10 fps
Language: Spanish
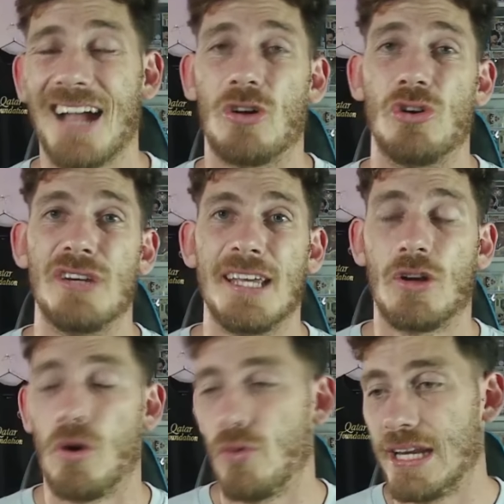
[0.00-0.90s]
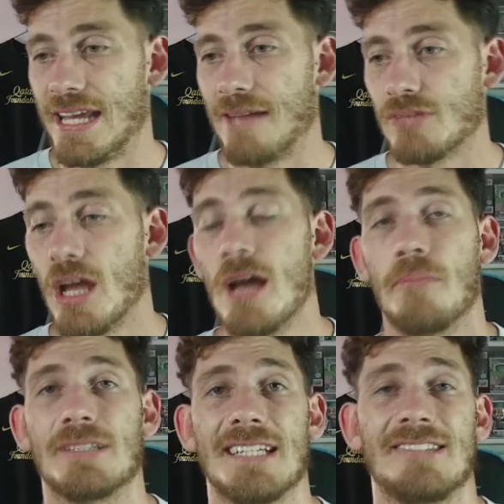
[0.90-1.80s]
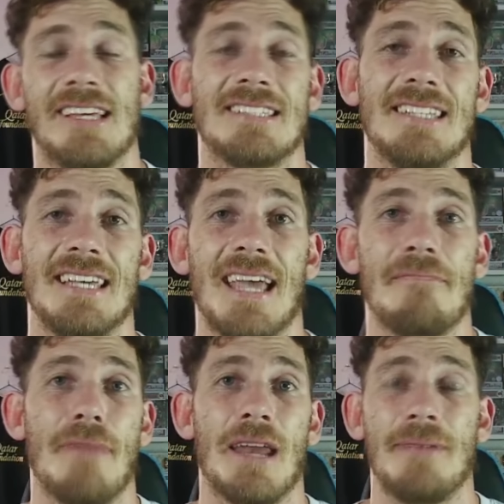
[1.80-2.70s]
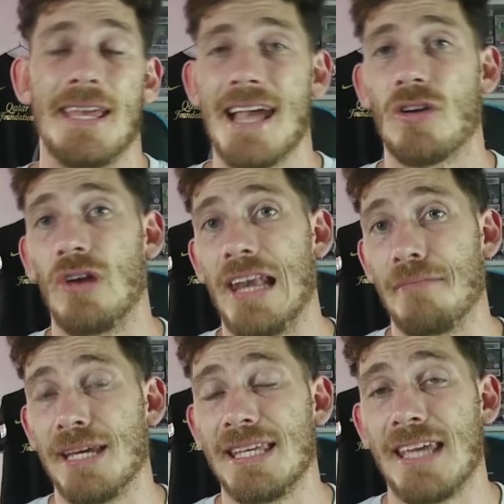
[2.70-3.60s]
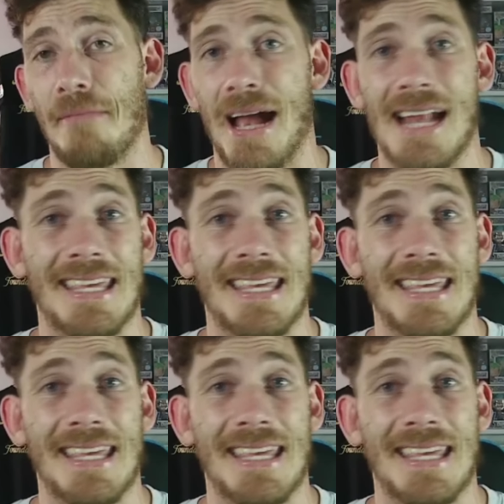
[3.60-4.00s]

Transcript: con Nico Williams, pues este sigue en Marbella con la miña mal,